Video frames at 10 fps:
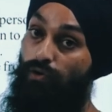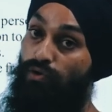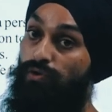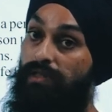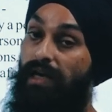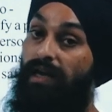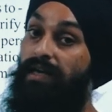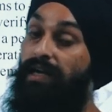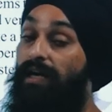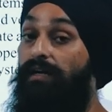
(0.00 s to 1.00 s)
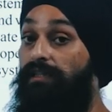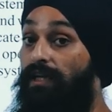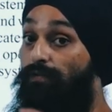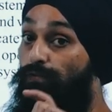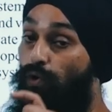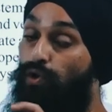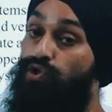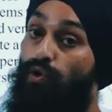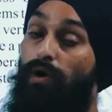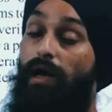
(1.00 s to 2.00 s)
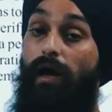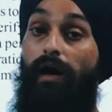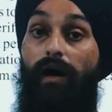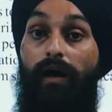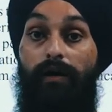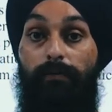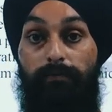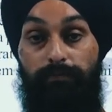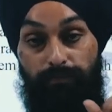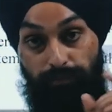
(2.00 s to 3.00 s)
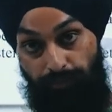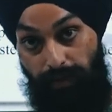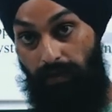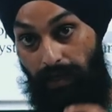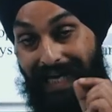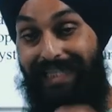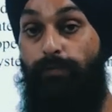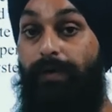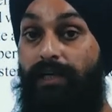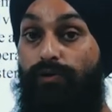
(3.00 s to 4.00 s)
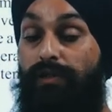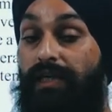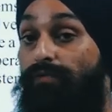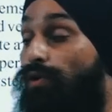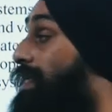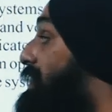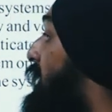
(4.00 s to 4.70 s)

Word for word: को यूज करके ये क्या करता है वो जो लाइंस uh, बनी होती हैं वो किसे